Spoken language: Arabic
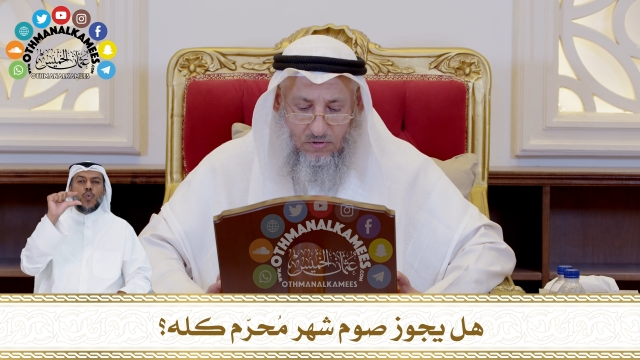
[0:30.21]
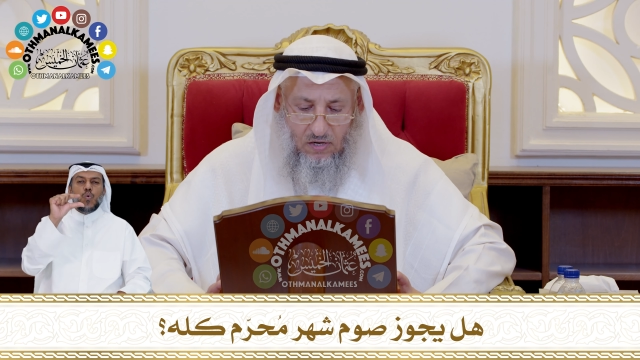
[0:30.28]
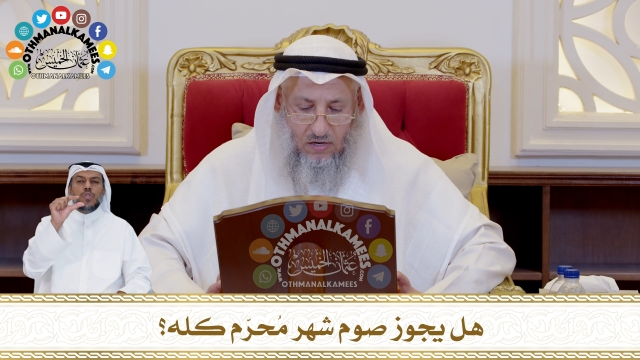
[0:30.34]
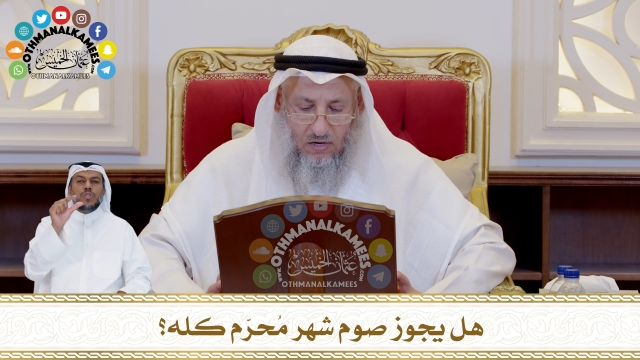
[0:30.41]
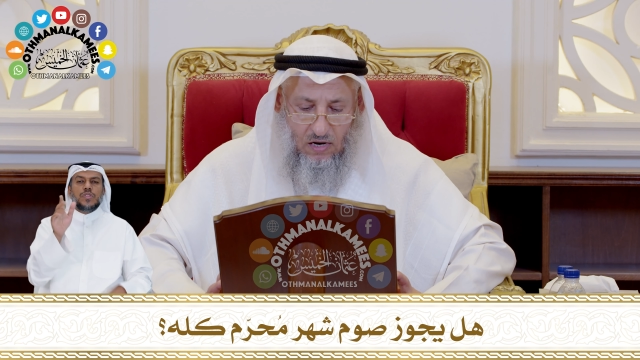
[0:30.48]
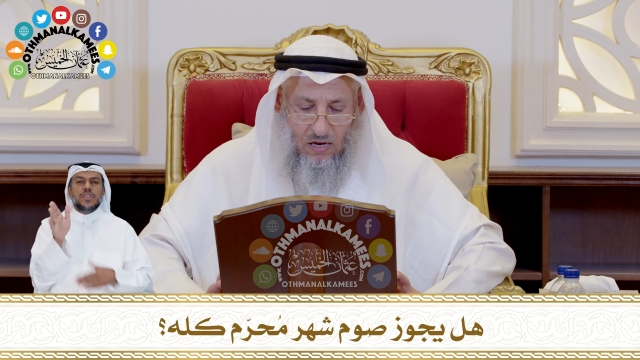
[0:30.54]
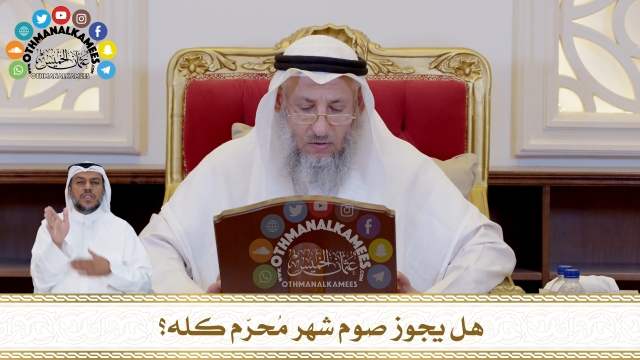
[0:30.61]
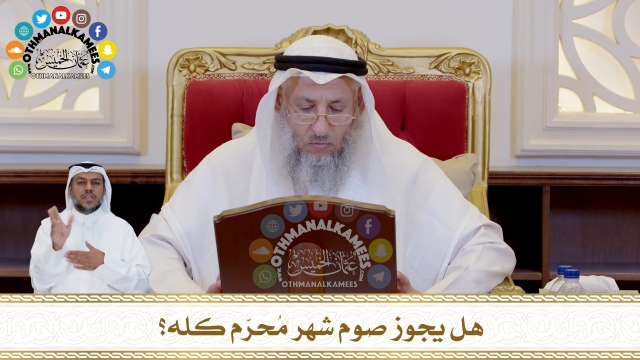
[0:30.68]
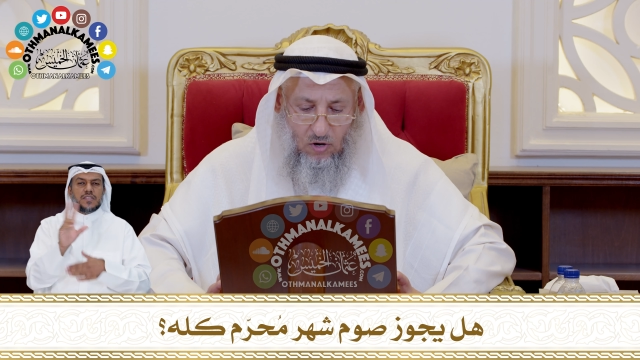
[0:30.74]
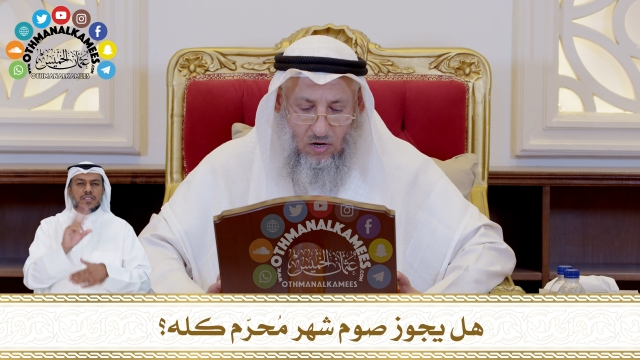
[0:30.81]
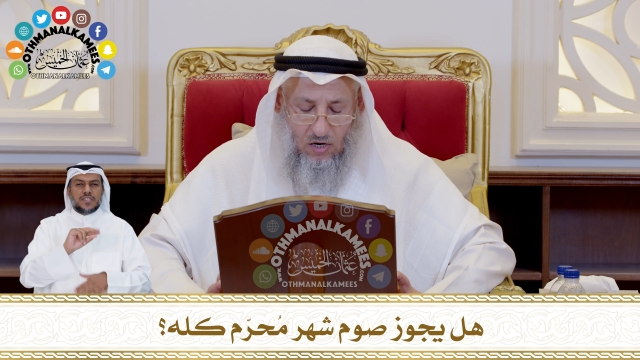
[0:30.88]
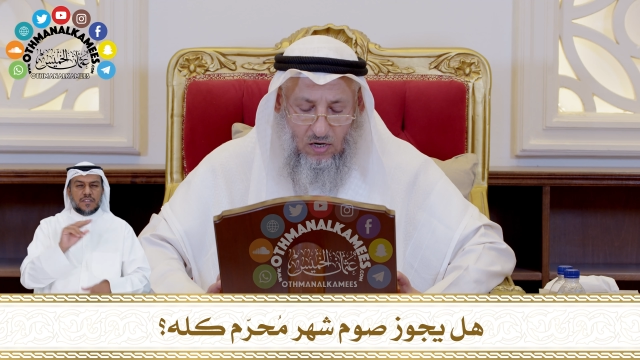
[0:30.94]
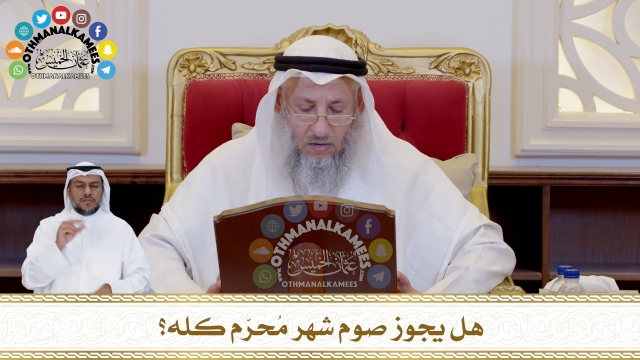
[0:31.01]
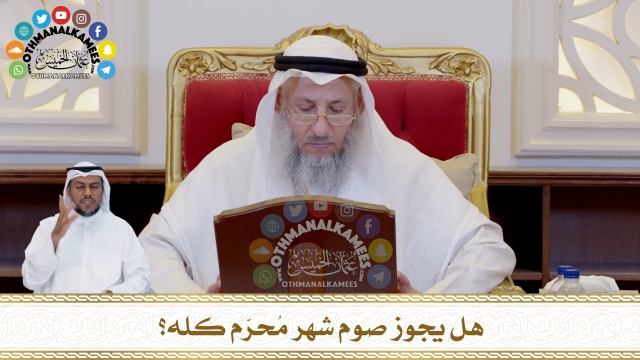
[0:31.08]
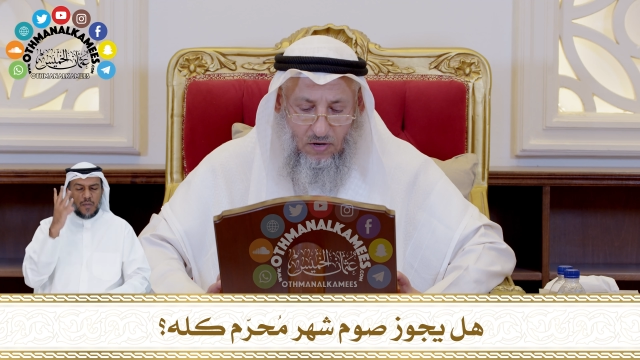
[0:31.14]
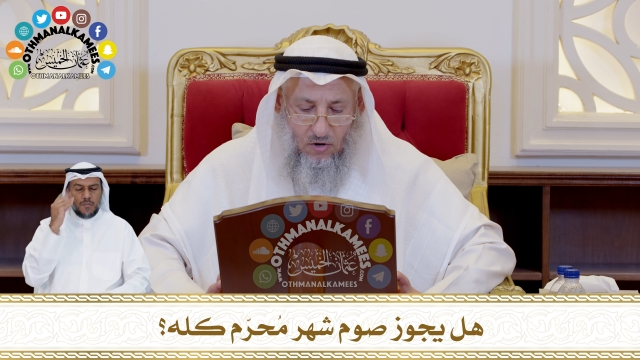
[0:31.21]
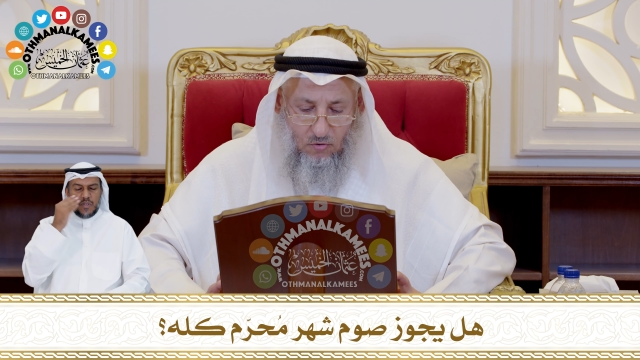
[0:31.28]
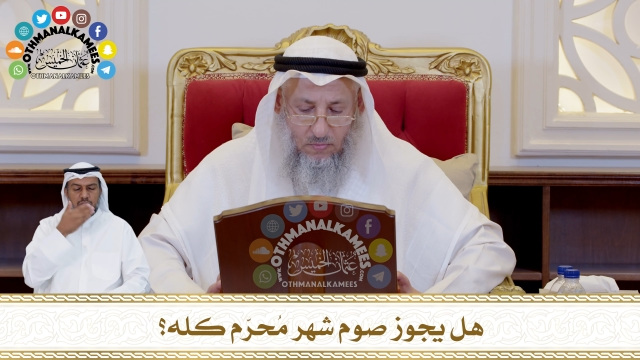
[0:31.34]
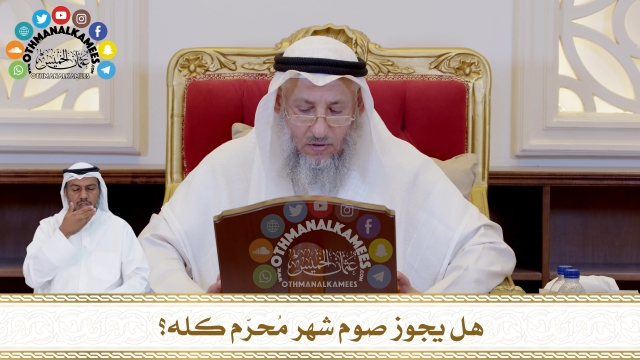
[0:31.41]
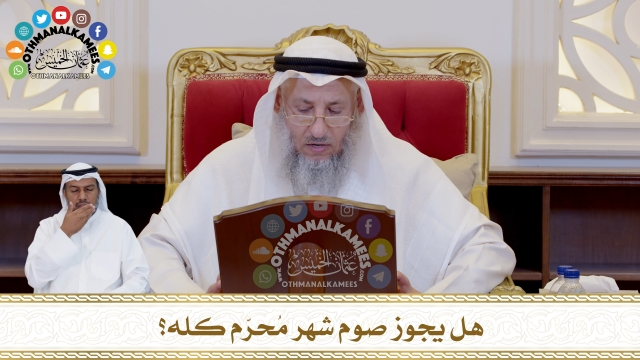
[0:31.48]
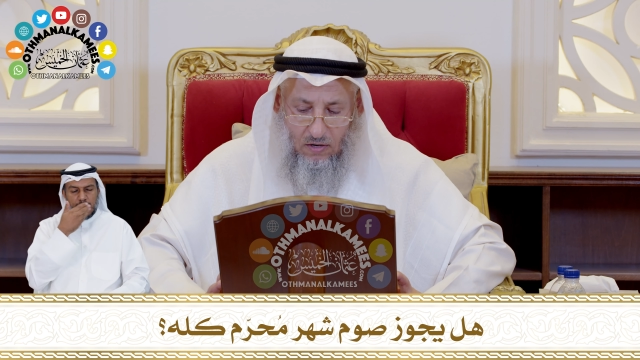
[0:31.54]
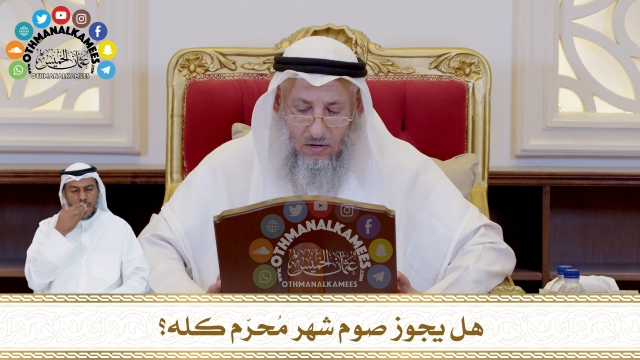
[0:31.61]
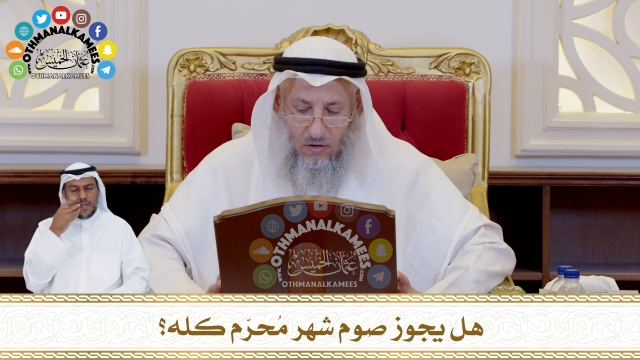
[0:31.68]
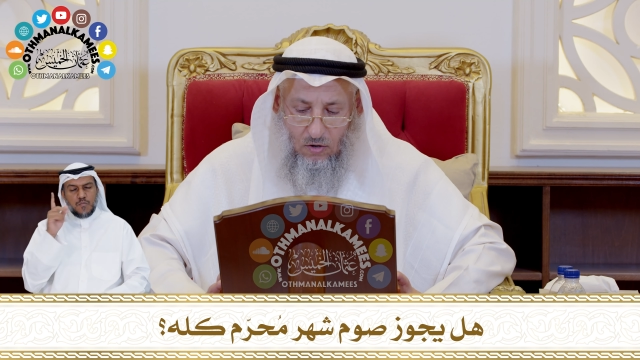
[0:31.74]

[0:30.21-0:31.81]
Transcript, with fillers: شهر الله المحرم يوما